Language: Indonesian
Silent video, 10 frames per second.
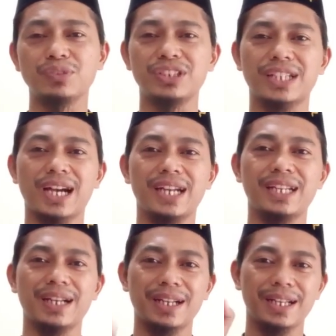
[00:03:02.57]
jika
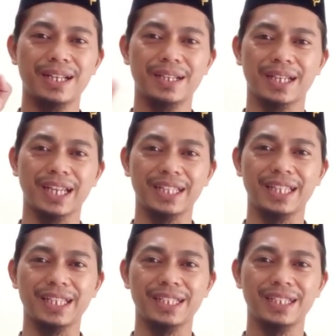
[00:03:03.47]
ada
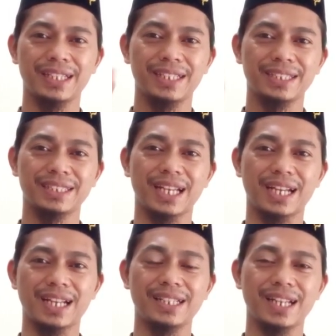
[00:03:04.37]
kritik,
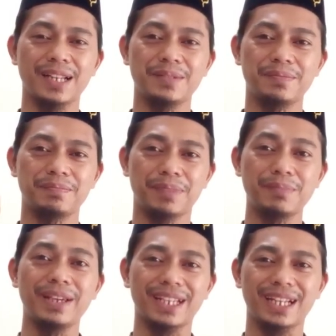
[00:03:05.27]
saran, dan
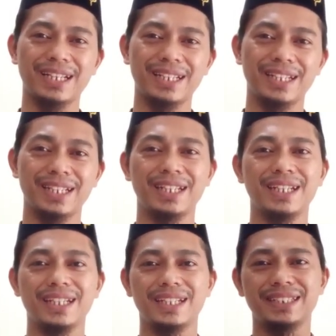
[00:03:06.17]
perbaikan,
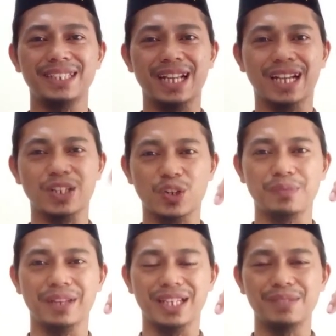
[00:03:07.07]
silahkan
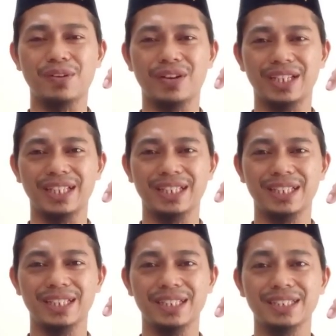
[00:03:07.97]
komen di bawah ini.
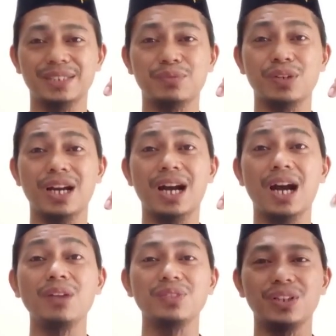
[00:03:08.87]
Semoga
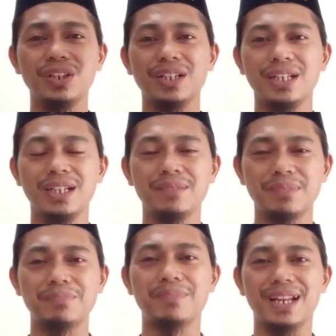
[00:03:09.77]
Allah
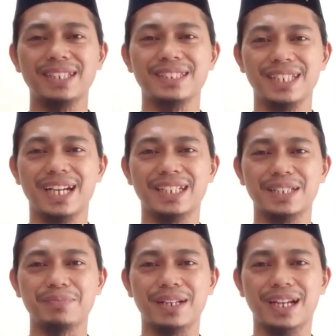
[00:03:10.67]
membalas dengan
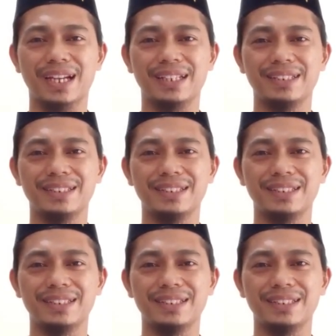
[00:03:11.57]
keberkahan.